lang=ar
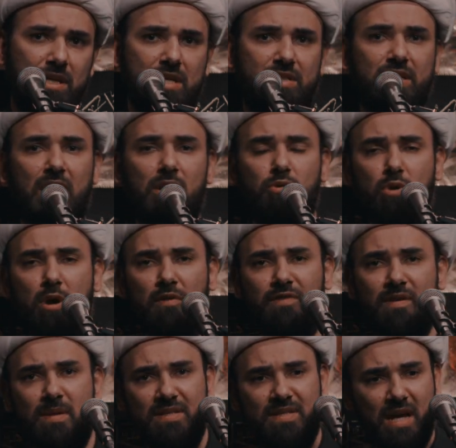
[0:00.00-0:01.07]
يسألونه
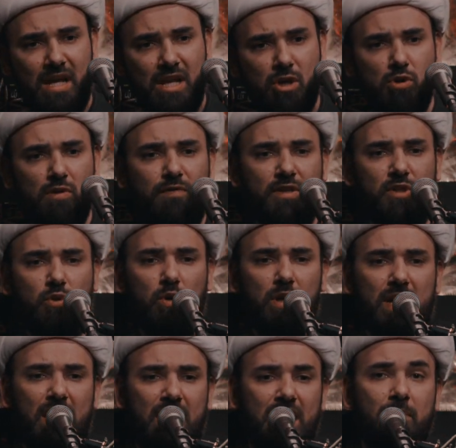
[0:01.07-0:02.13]
في مسائل يقول
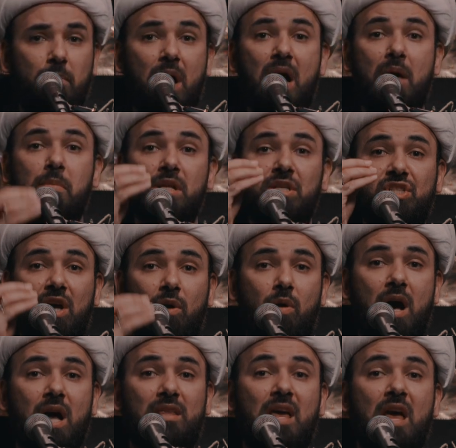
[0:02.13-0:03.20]
فسئل الإمام
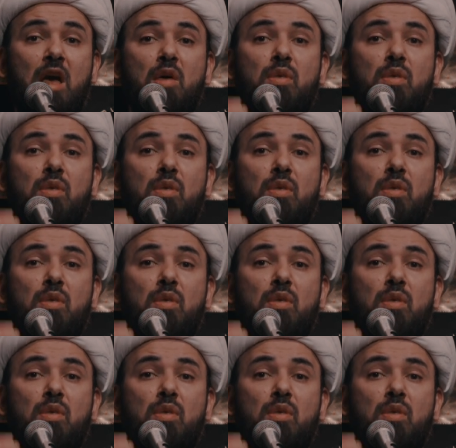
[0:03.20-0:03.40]
الجواد